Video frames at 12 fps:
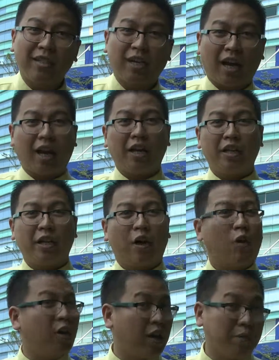sekarang ini
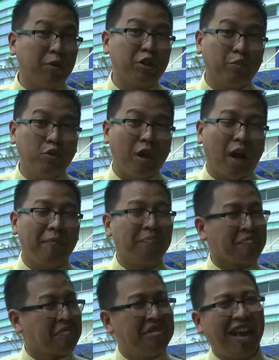orang yang masih muda,
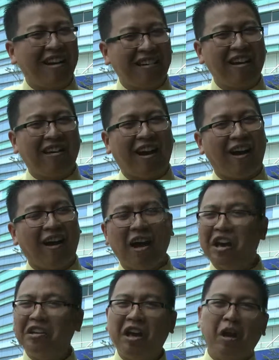yang gagah,
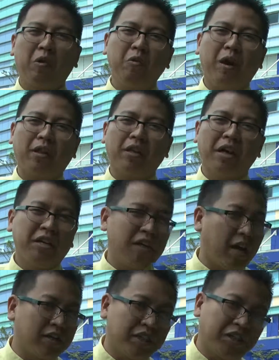yang kuat,
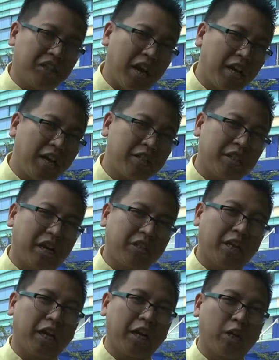yang secara
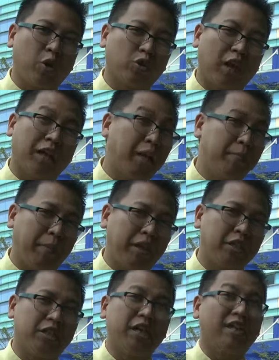kesehatan dari kedokteran dari
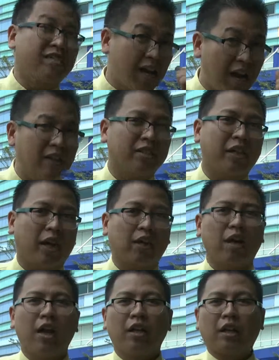medis dia sangat sehat,
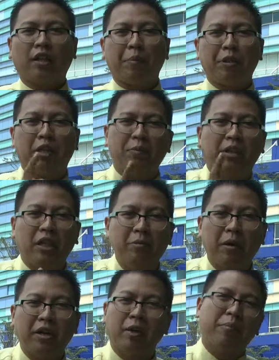tetapi
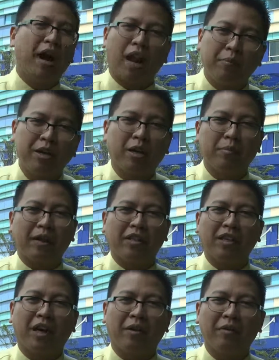tiba-tiba dia mengalami
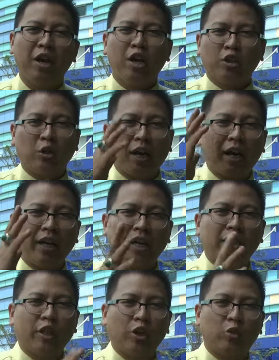kematian. Saudara
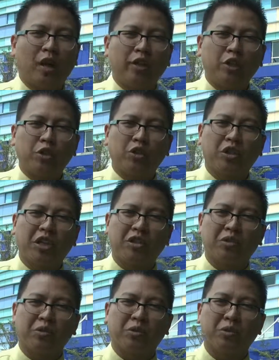dikasih oleh Tuhan Yesus
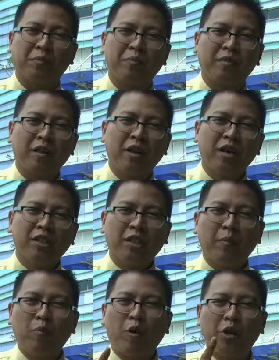Kristus.
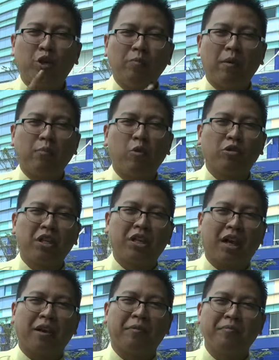Semua itu
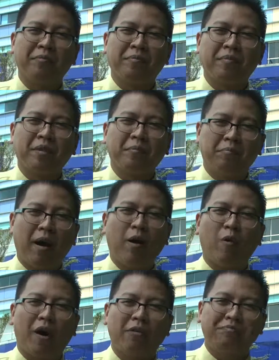membuktikan
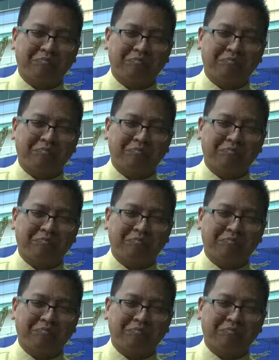bahwa